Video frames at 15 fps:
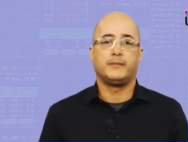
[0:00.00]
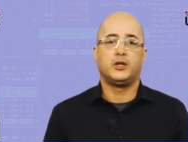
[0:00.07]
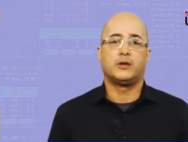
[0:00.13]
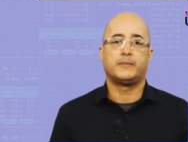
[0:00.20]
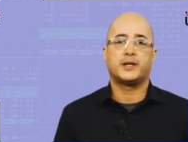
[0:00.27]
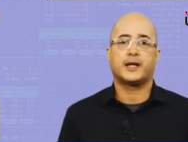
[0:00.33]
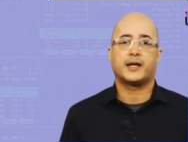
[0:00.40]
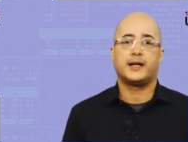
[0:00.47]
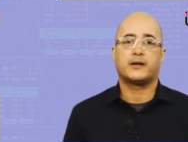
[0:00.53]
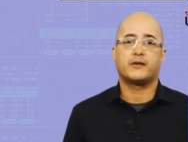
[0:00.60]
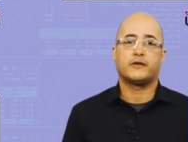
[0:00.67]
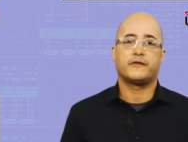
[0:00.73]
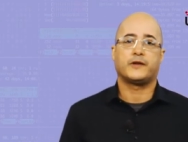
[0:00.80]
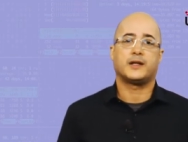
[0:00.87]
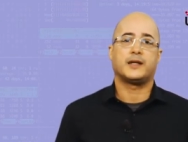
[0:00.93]
Mi nombre es
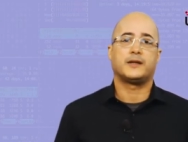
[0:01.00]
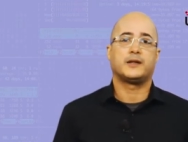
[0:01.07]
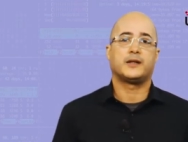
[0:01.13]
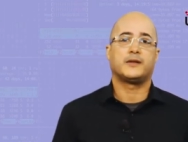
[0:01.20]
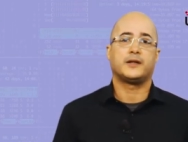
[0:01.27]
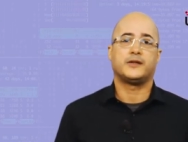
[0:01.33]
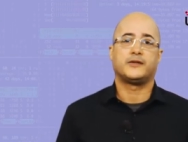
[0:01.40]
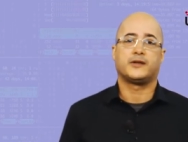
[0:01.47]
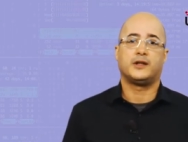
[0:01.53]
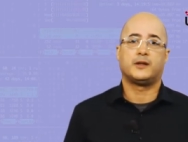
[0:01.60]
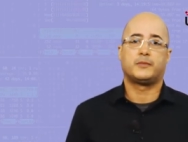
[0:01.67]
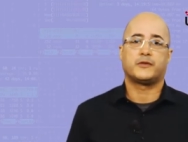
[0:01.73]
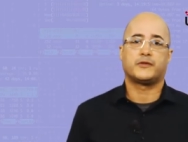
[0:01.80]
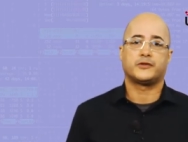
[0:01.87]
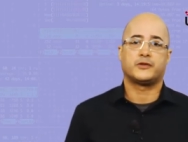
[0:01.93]
Gerardo Fernández y seré
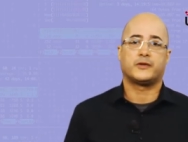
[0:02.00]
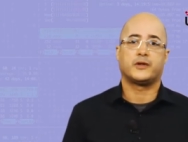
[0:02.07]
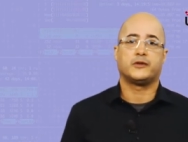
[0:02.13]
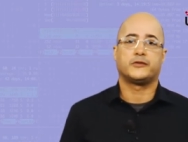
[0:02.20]
el profesor